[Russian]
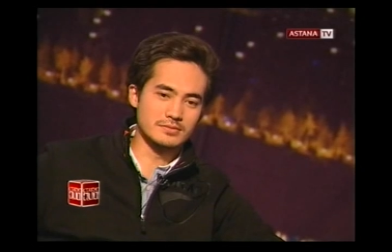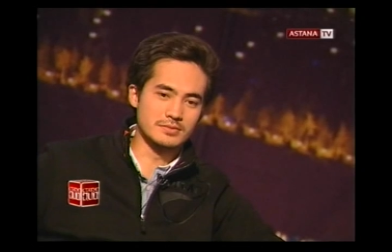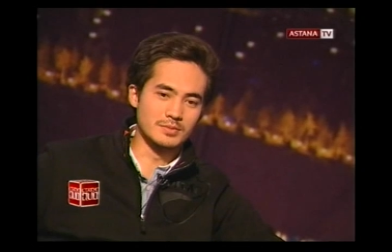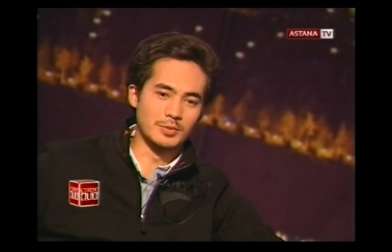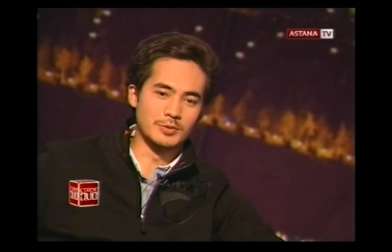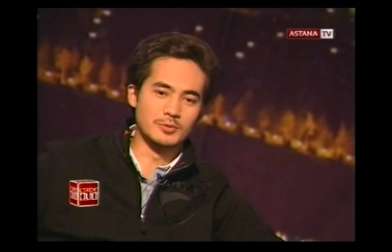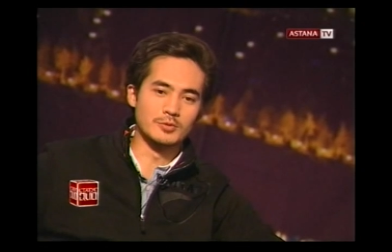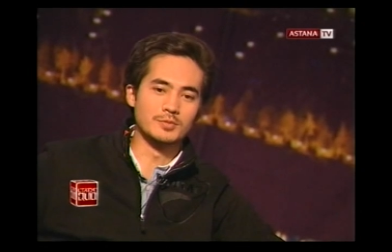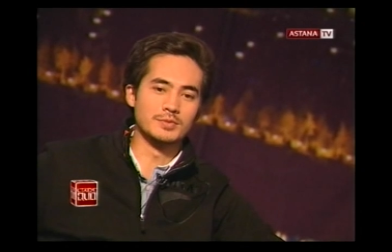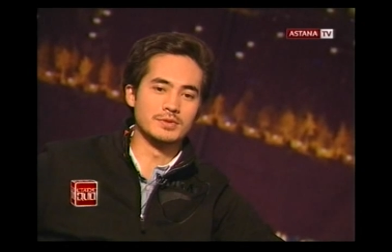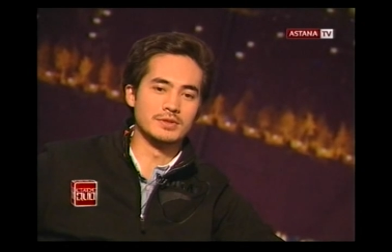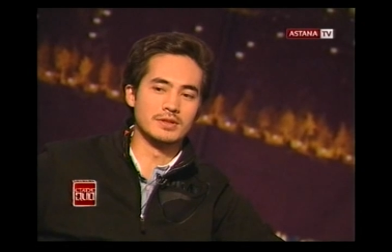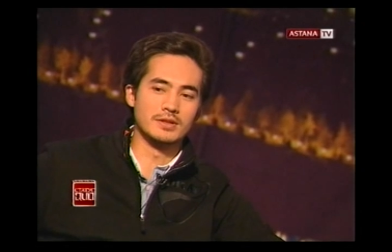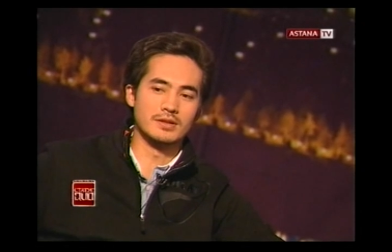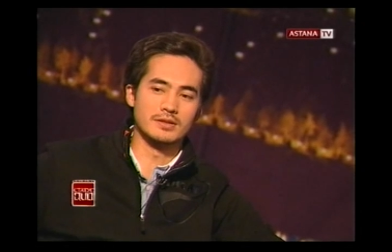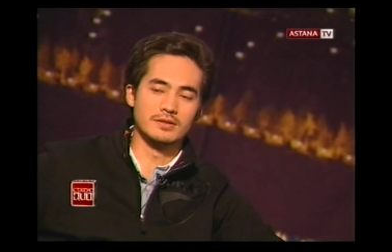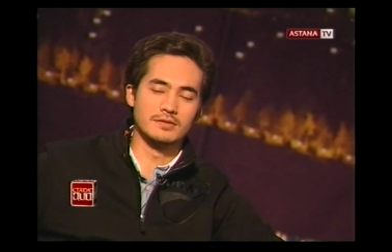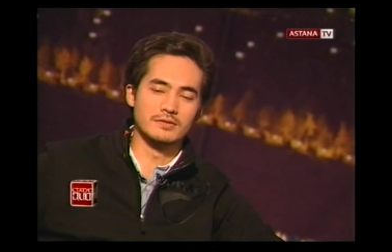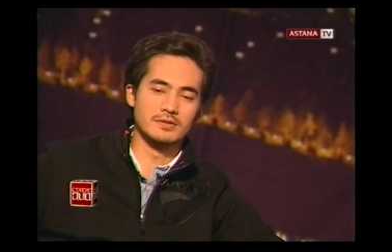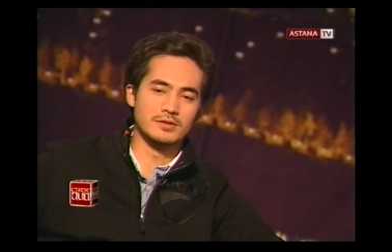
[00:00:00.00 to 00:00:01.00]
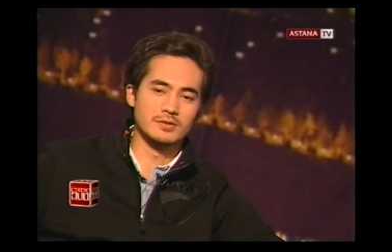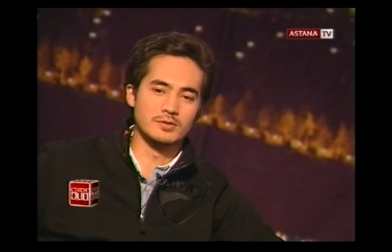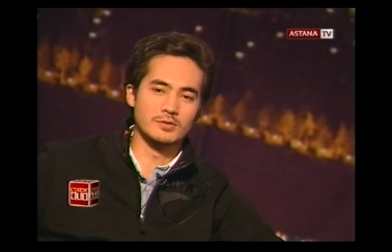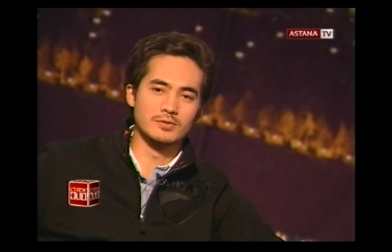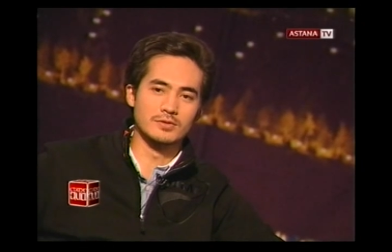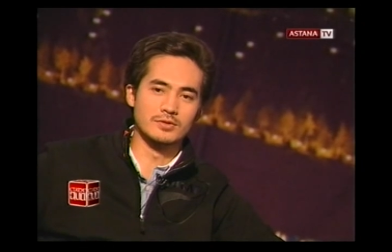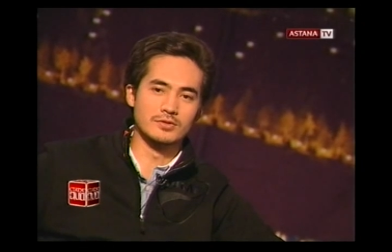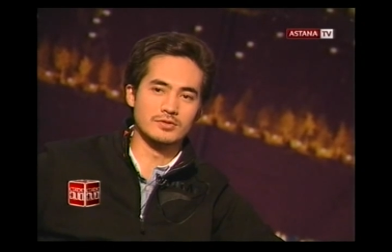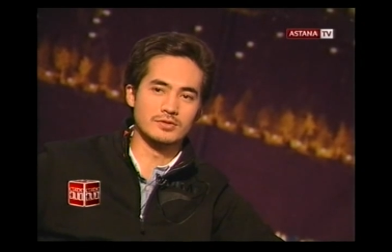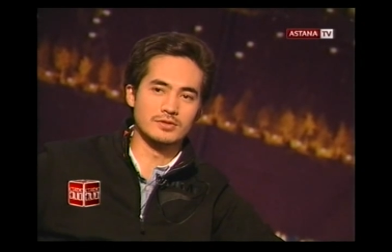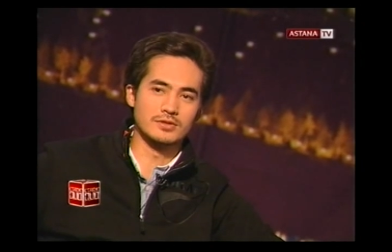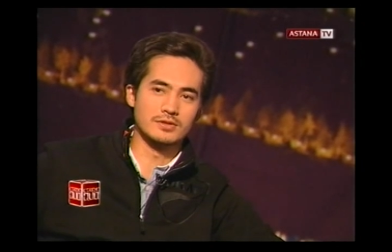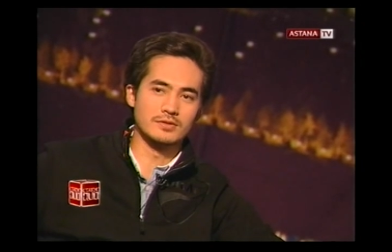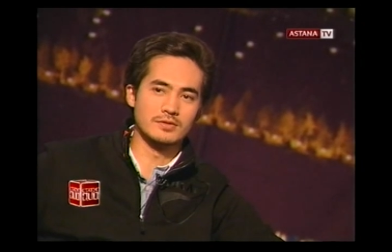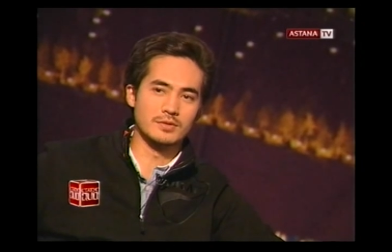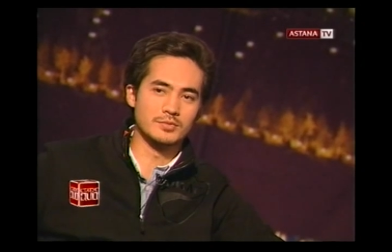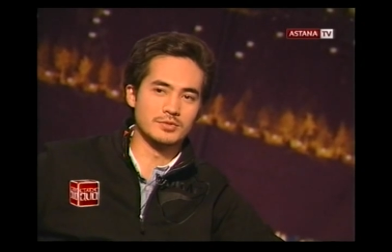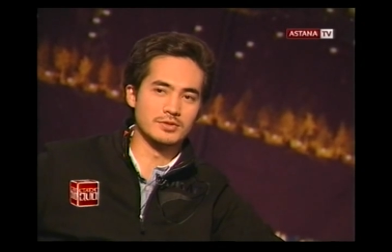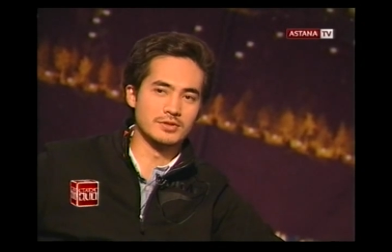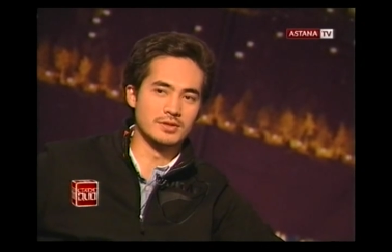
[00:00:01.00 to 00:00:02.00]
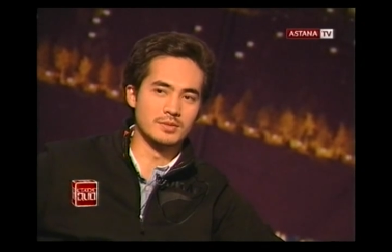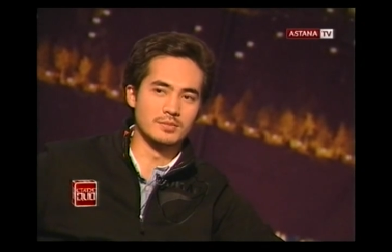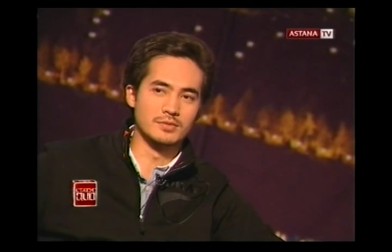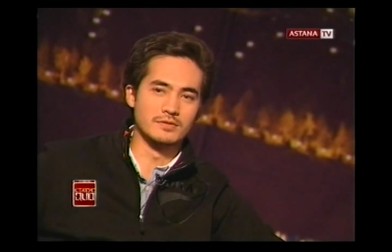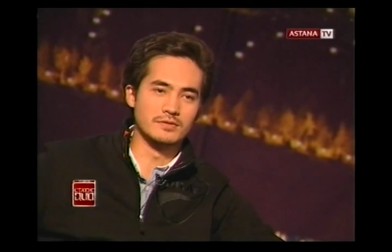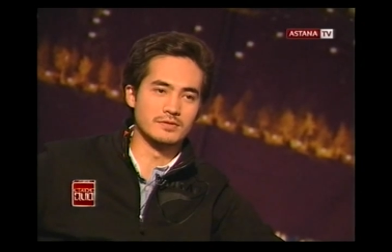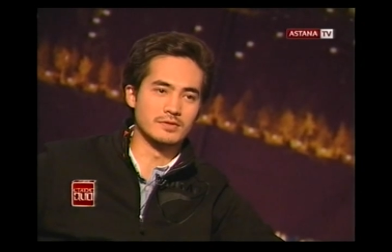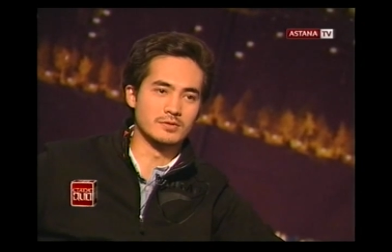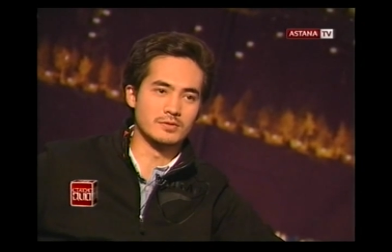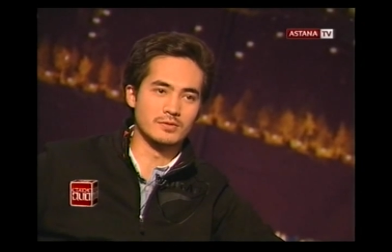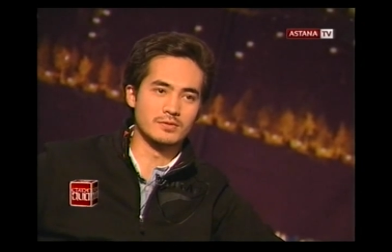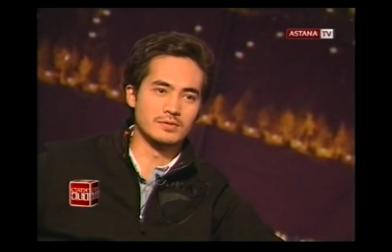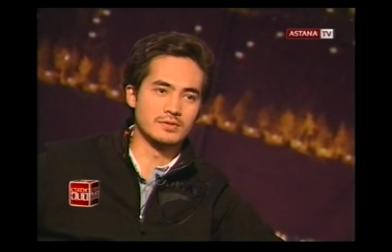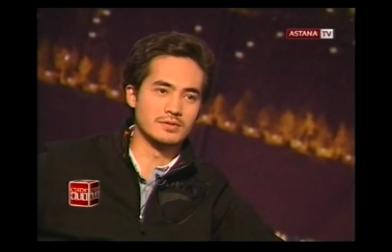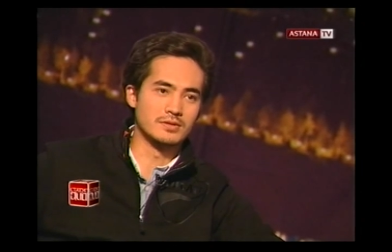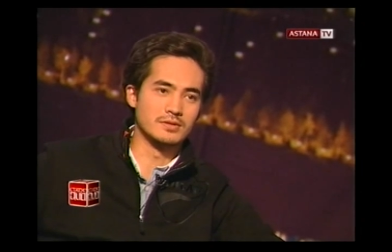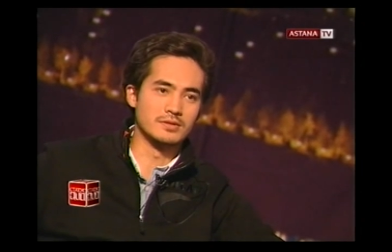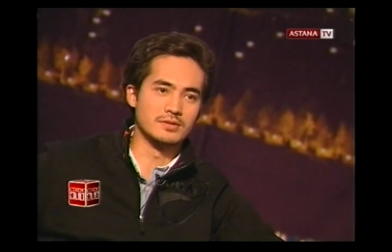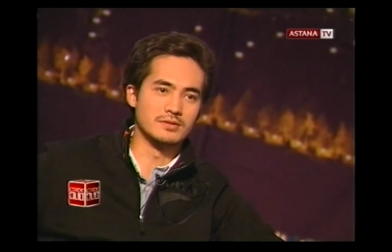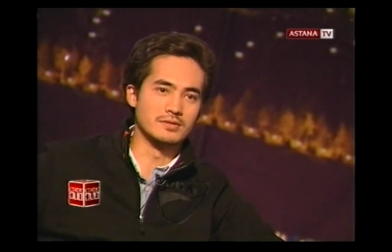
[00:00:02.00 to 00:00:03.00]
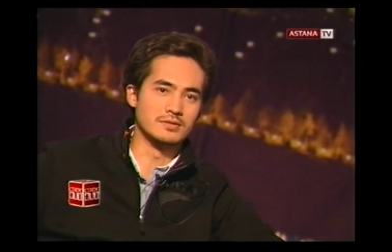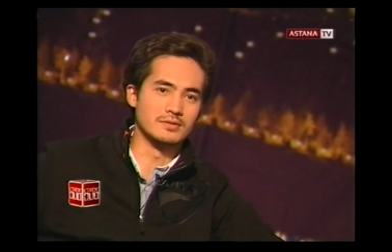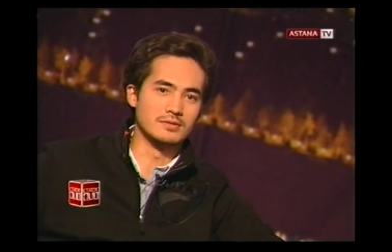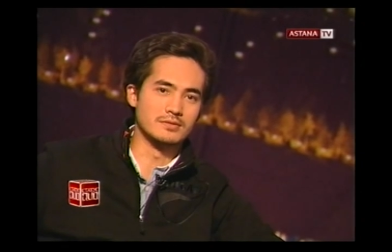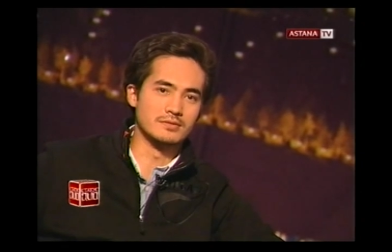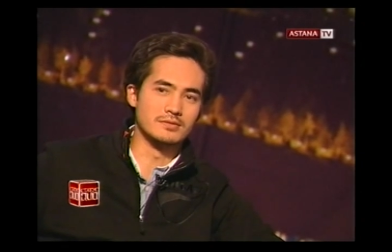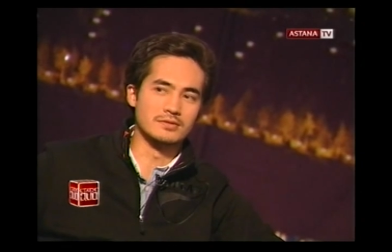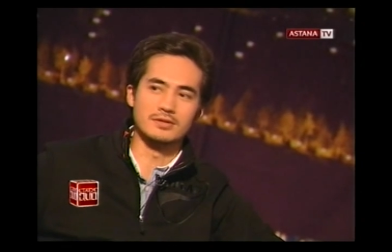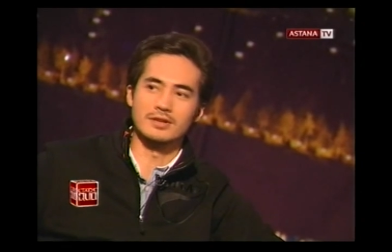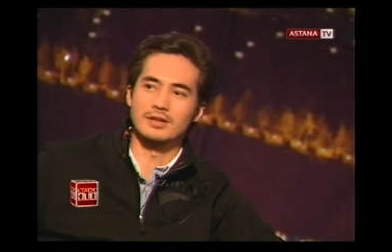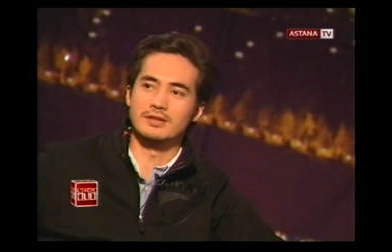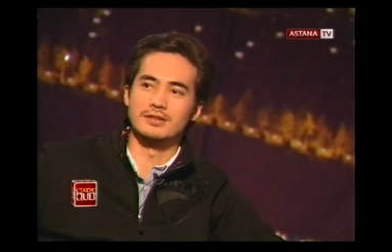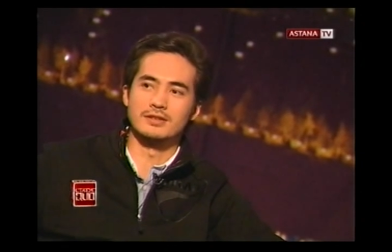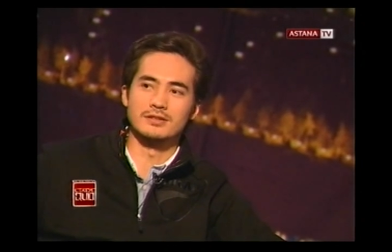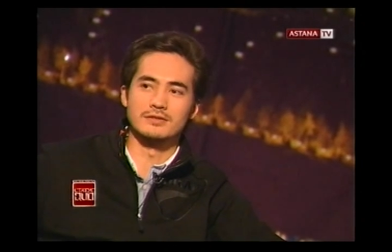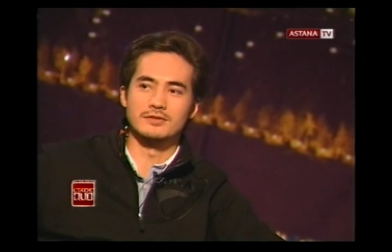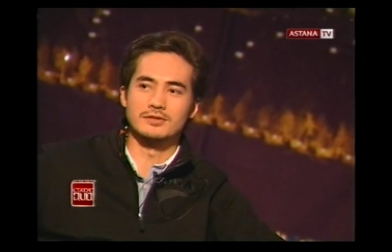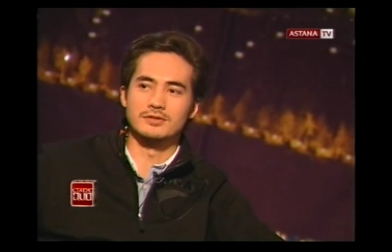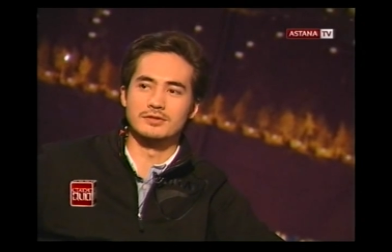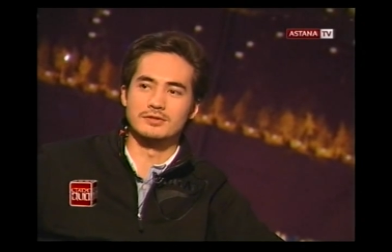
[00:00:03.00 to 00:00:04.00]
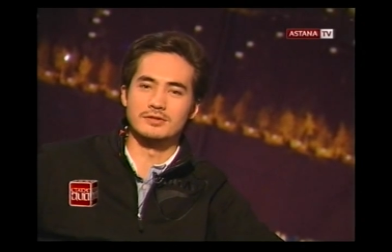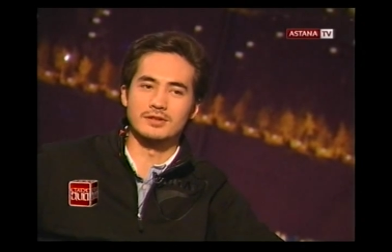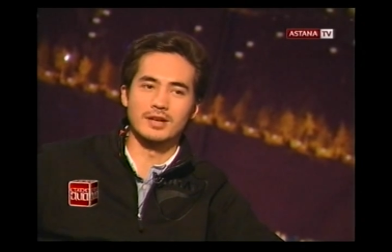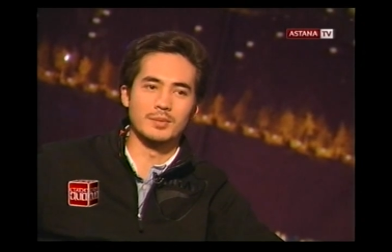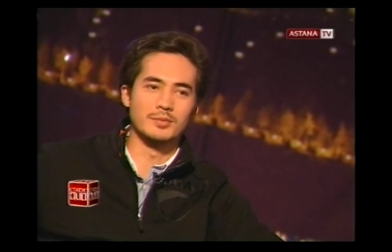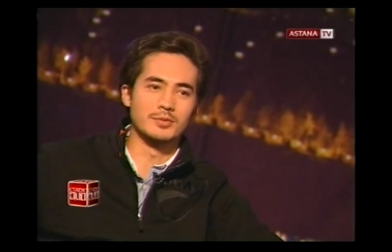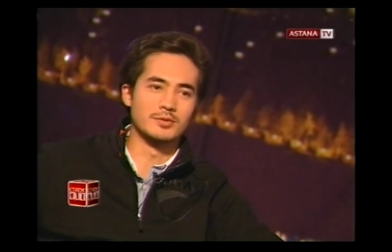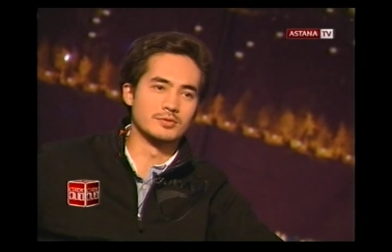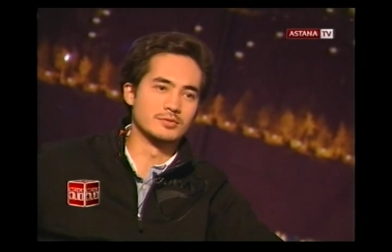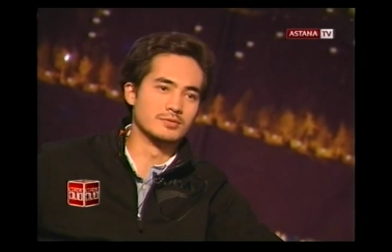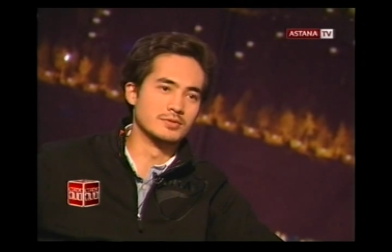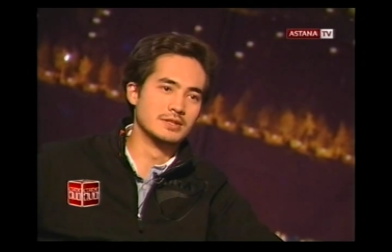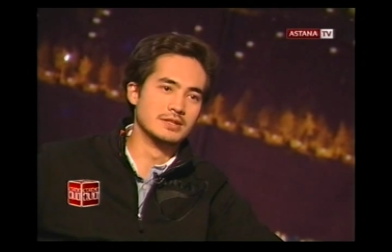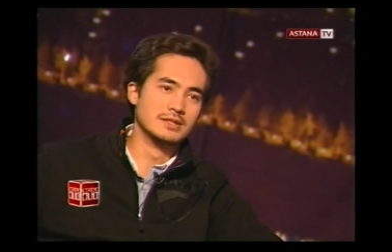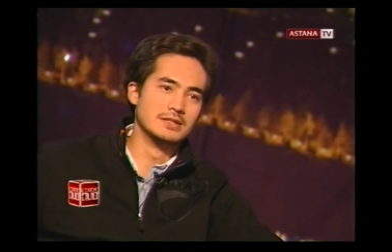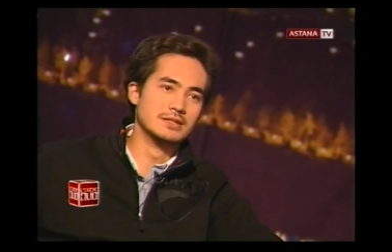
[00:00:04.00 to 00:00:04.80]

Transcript: И потом я, наверное, года четыре вообще не был в кино и никогда не видел камеру